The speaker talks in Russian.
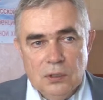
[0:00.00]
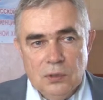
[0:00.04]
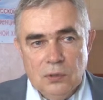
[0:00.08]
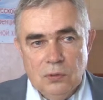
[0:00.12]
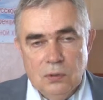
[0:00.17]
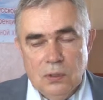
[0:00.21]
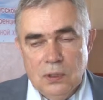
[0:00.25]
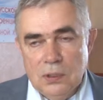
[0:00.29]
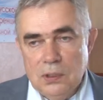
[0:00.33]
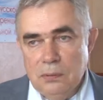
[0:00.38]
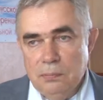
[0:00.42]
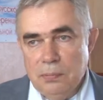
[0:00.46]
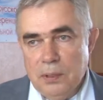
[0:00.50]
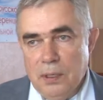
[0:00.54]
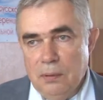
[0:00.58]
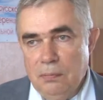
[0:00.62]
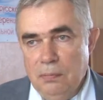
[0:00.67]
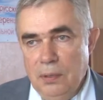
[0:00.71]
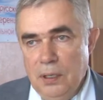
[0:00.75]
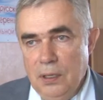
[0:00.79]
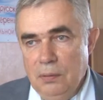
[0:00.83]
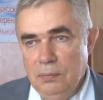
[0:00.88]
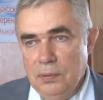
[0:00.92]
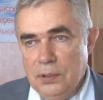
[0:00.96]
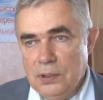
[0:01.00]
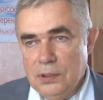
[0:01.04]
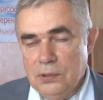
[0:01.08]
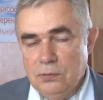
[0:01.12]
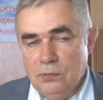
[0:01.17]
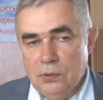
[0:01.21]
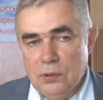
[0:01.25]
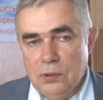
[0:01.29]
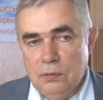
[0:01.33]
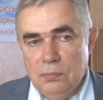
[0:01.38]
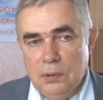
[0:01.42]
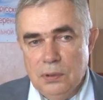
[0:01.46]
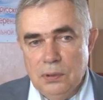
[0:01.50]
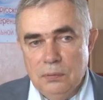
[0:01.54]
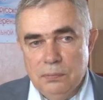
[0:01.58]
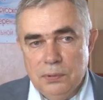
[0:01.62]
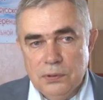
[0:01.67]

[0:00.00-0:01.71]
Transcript: что этой проблеме сегодня было